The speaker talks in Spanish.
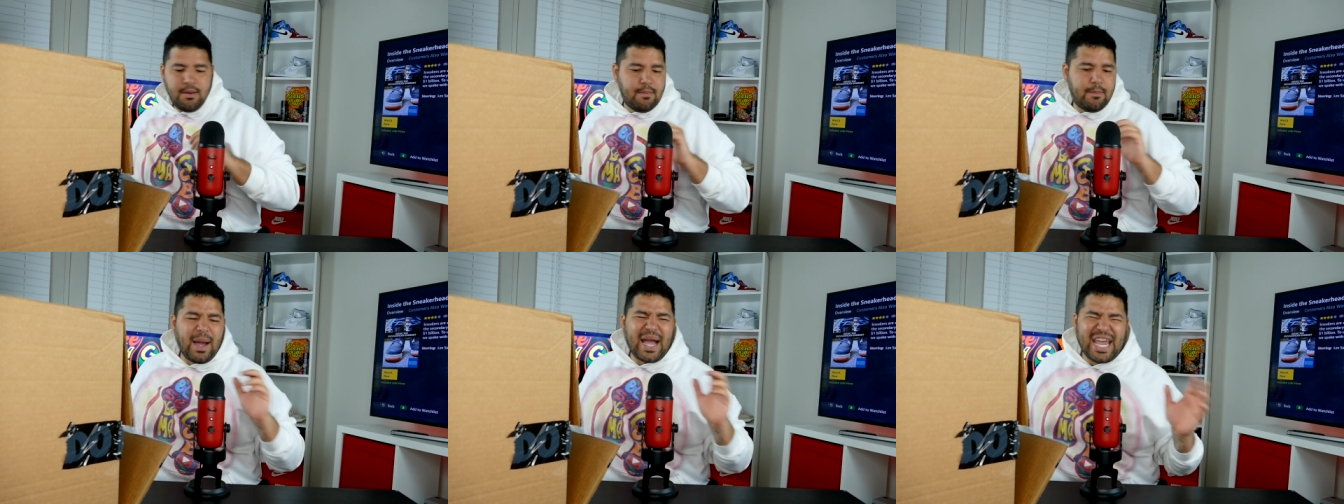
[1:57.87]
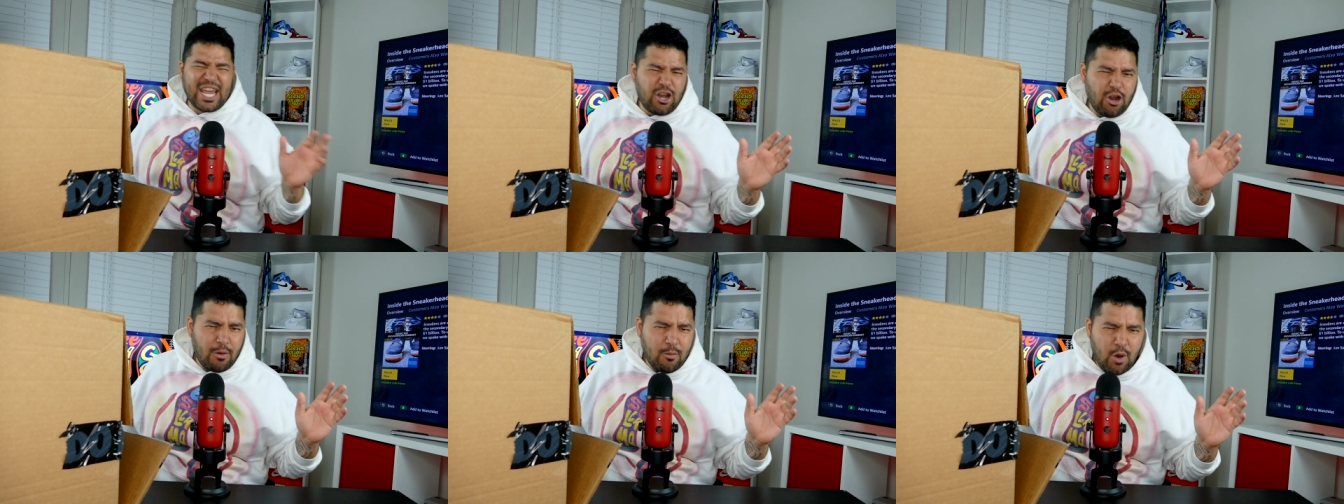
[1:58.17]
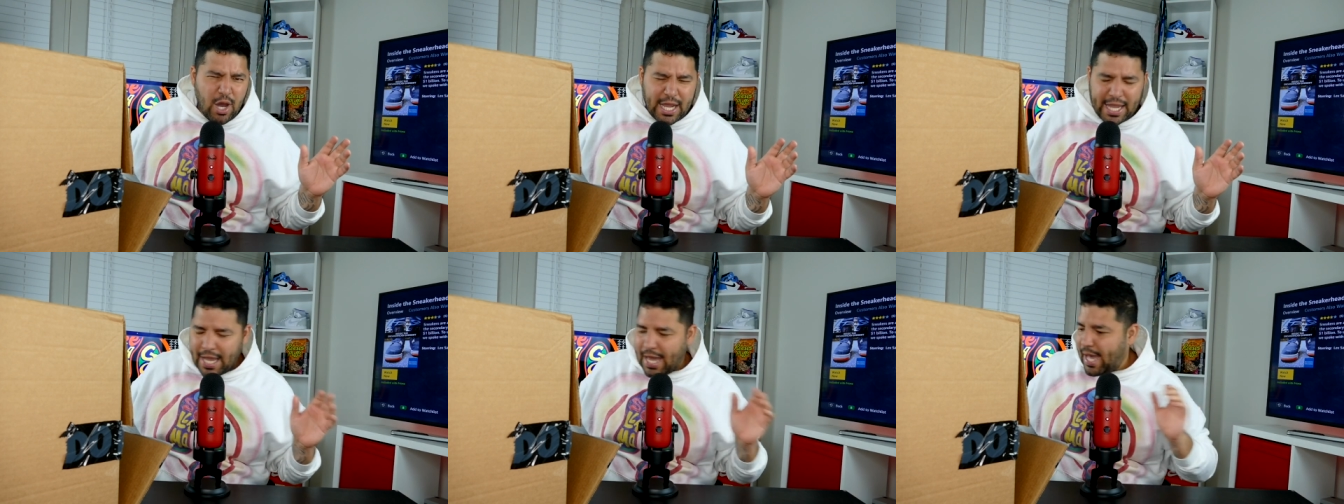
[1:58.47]
¿A qué nos
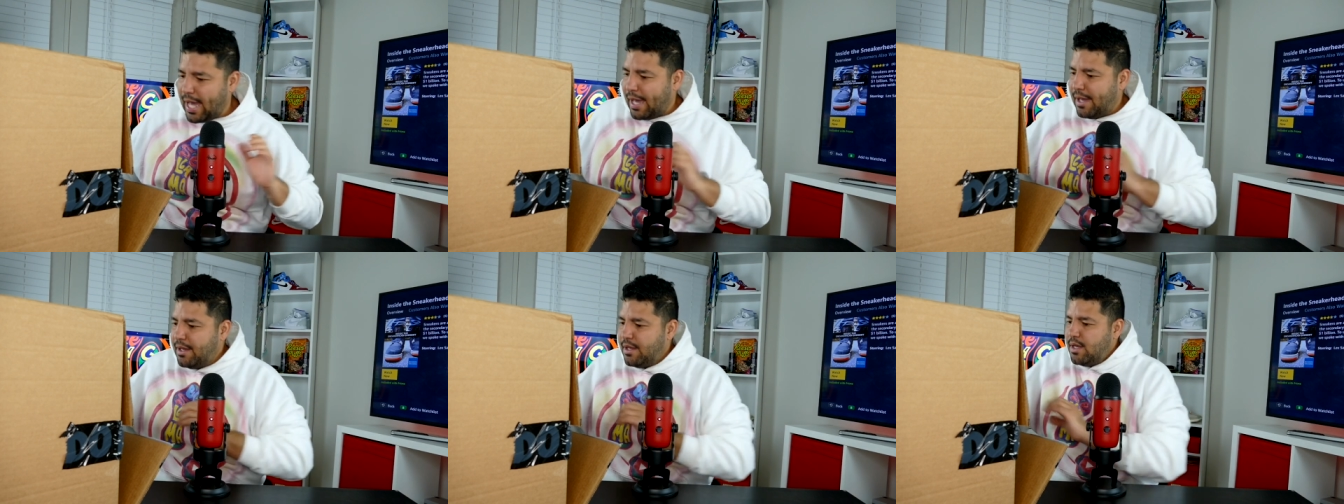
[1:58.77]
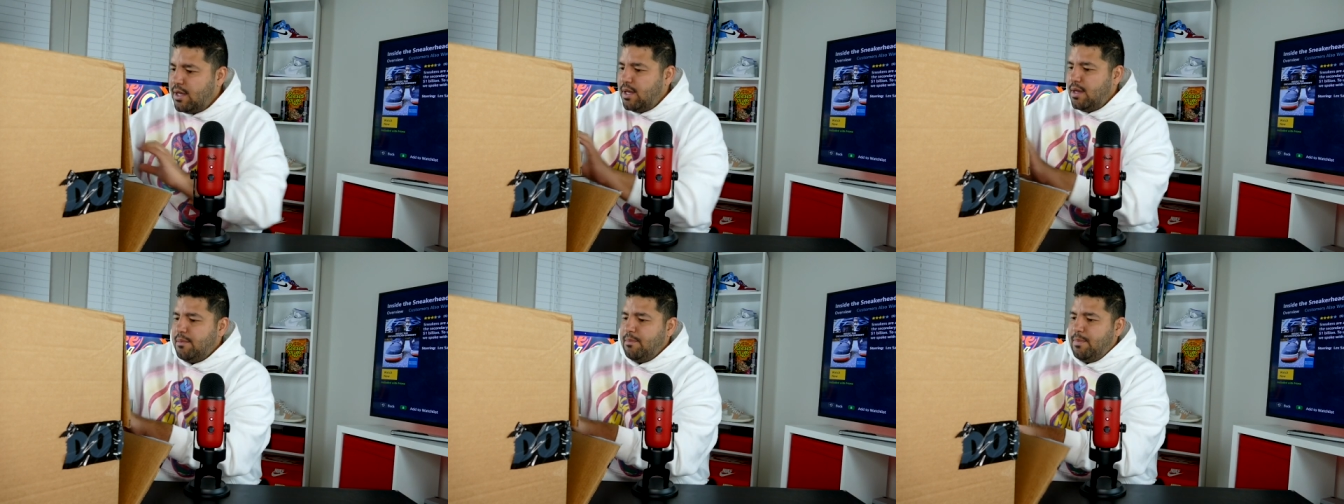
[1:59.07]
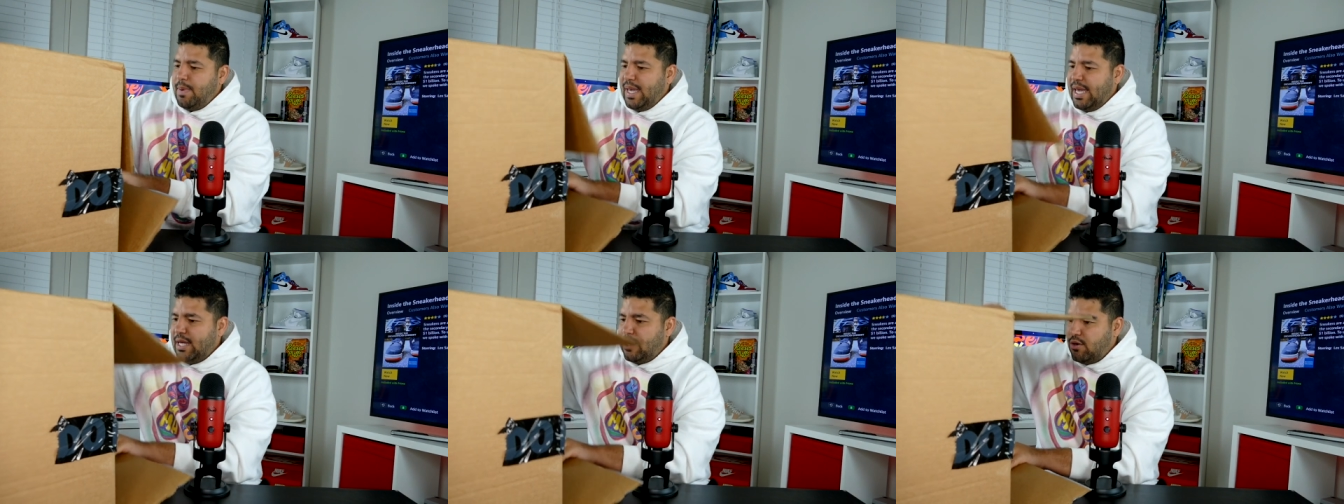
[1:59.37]
vamos a quejar?
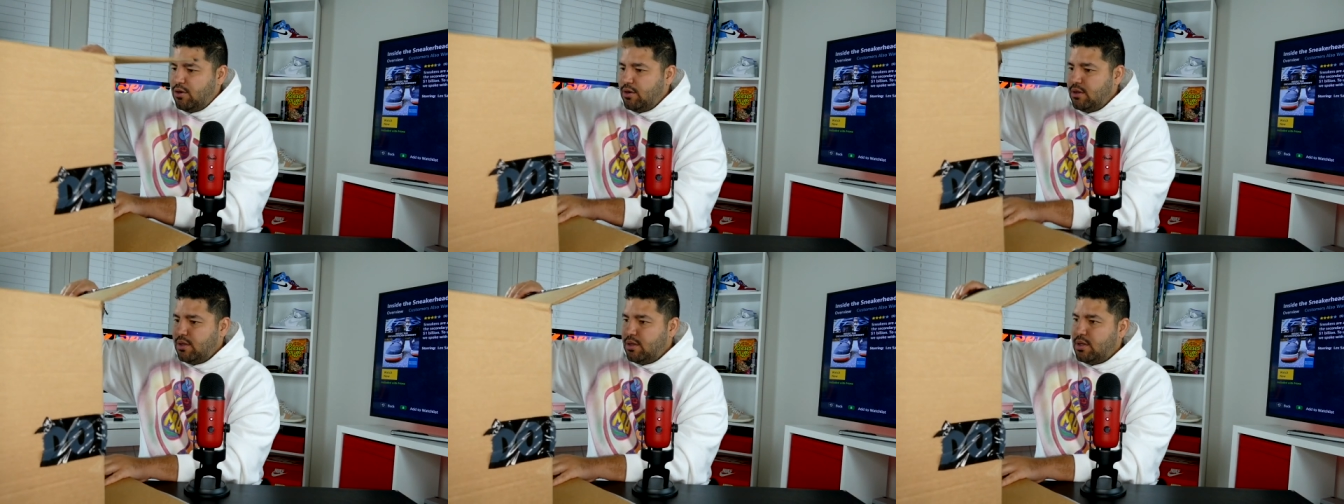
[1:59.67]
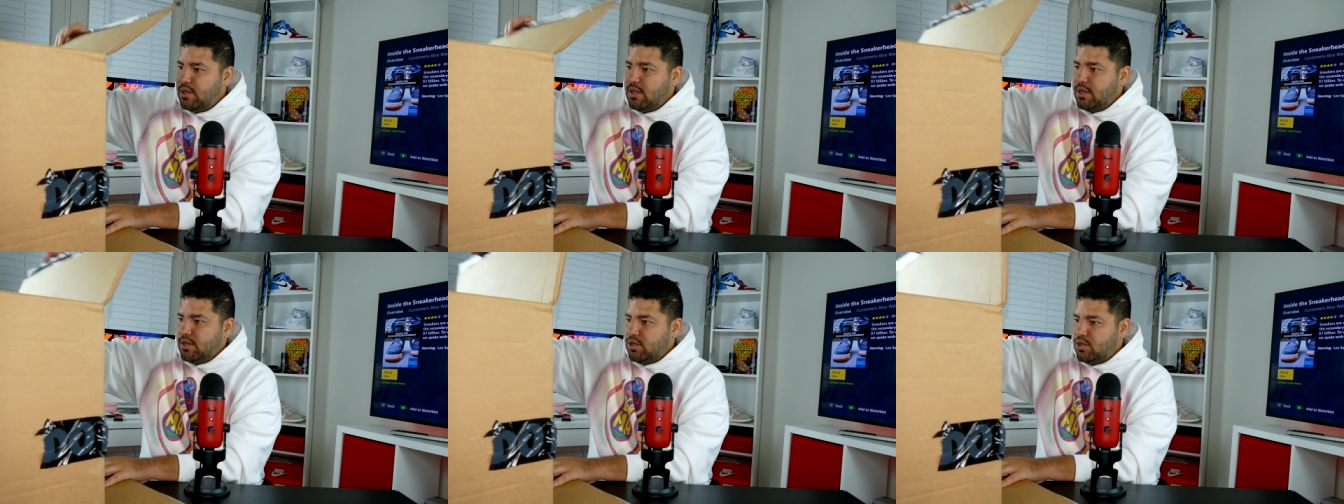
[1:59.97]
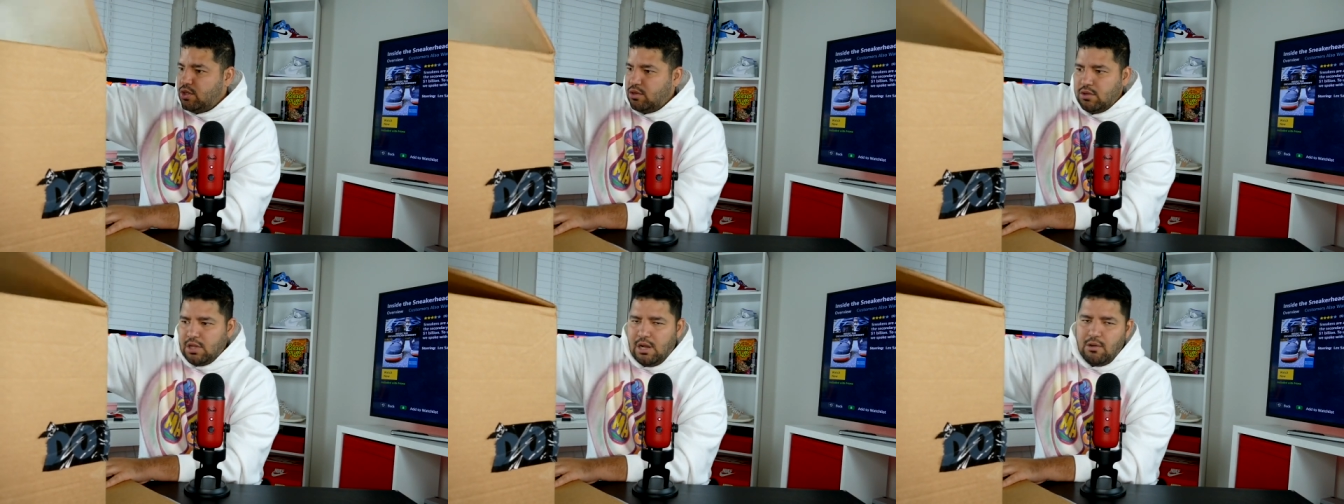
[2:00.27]
Pero
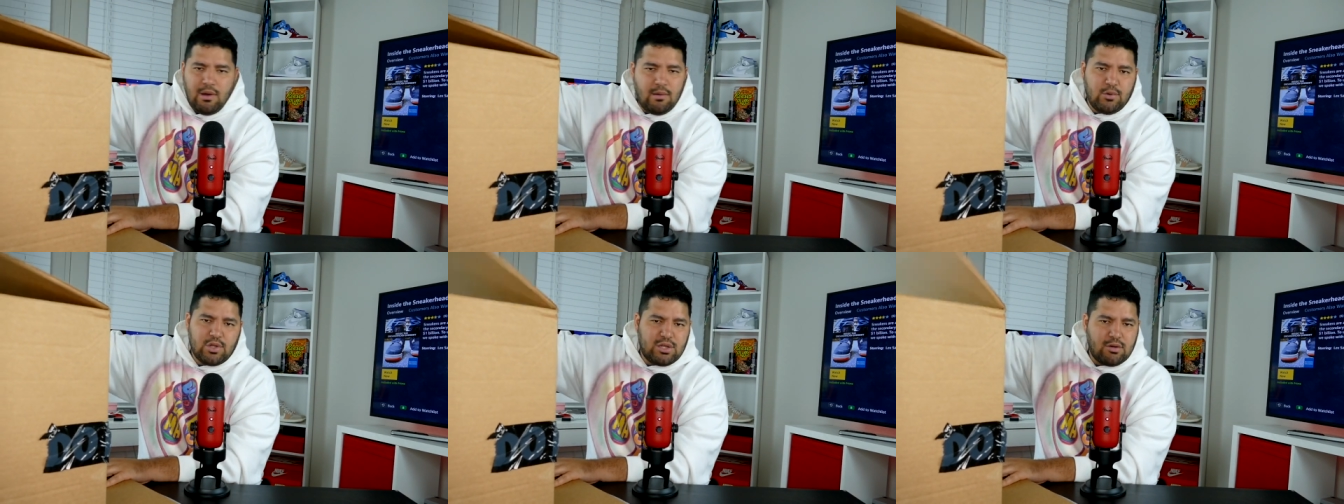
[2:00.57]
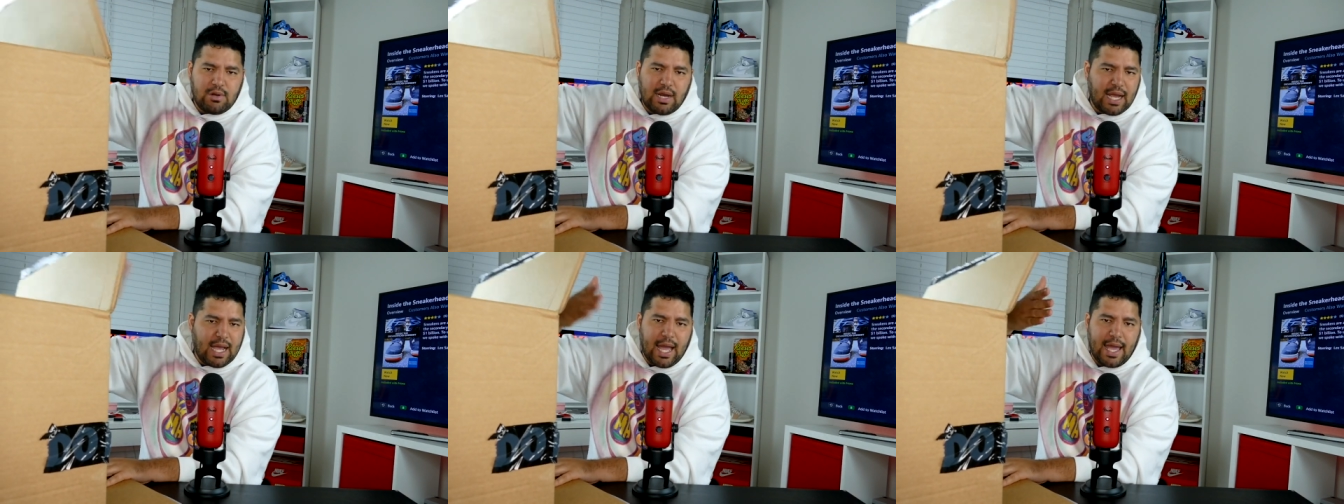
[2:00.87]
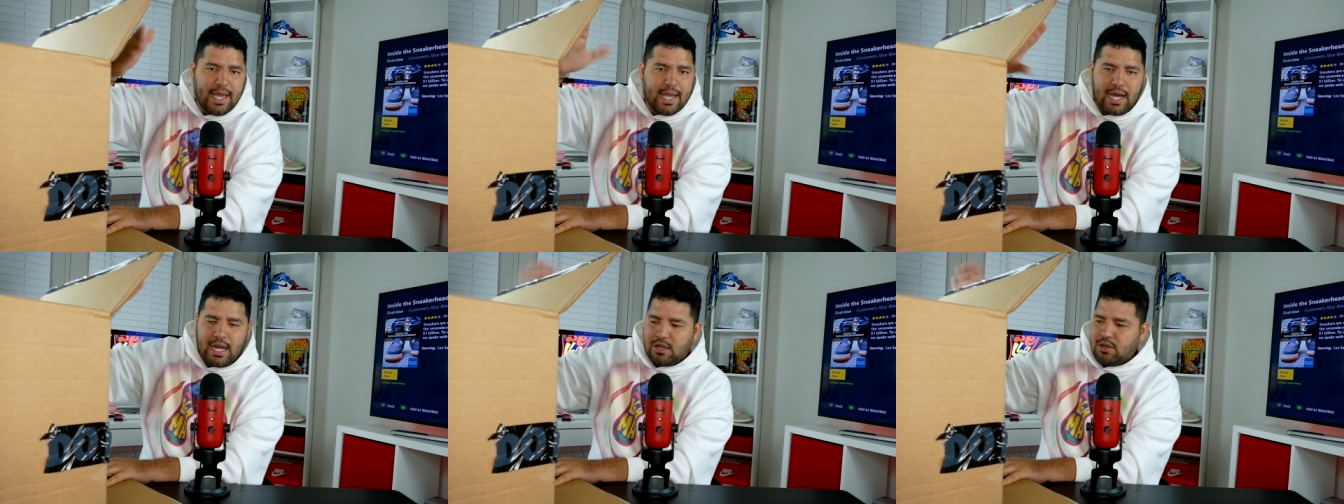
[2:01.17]
yo no le voy a mostrar una caja
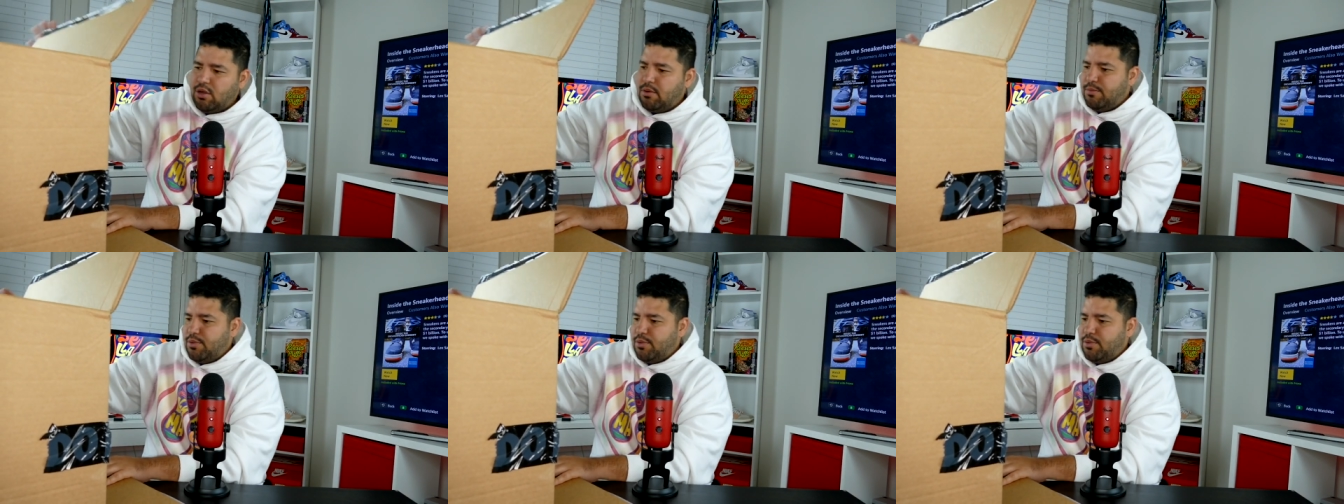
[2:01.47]
de cartón